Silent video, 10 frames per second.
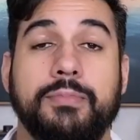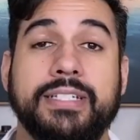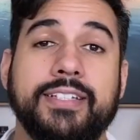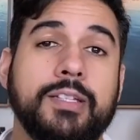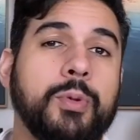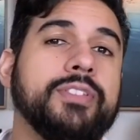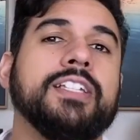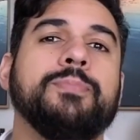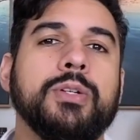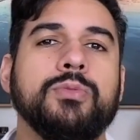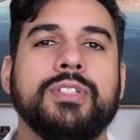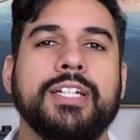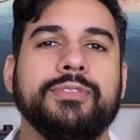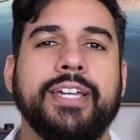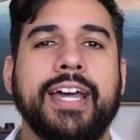Mas aí você pode estar tá se
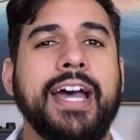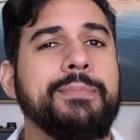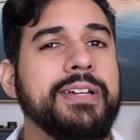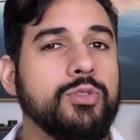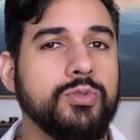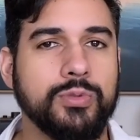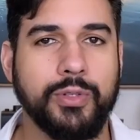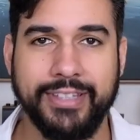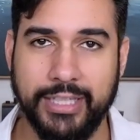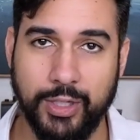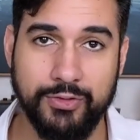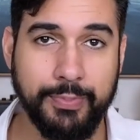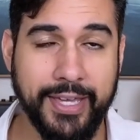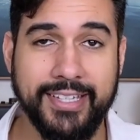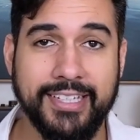perguntando, né? Ah, mas o
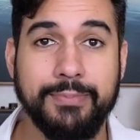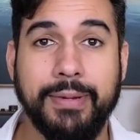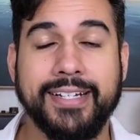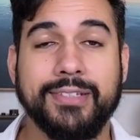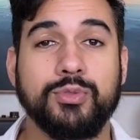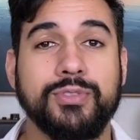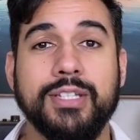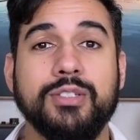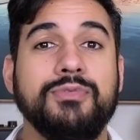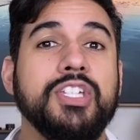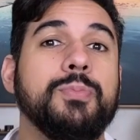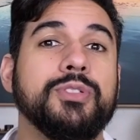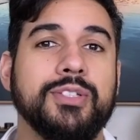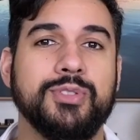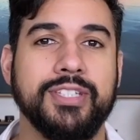99Pay ele paga
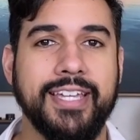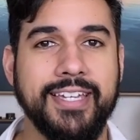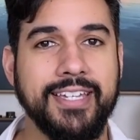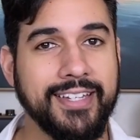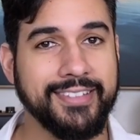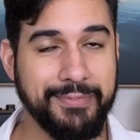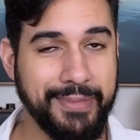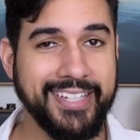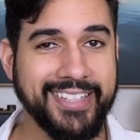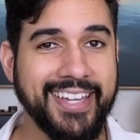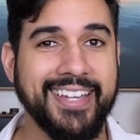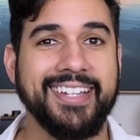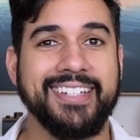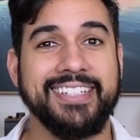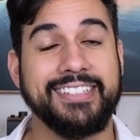220% do CDI também, né?
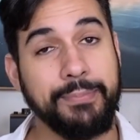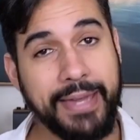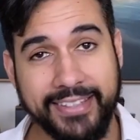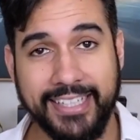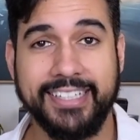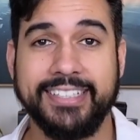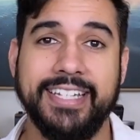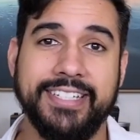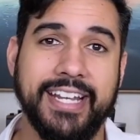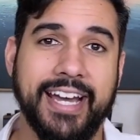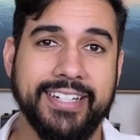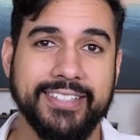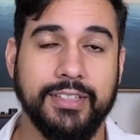e também tem liquidez diária.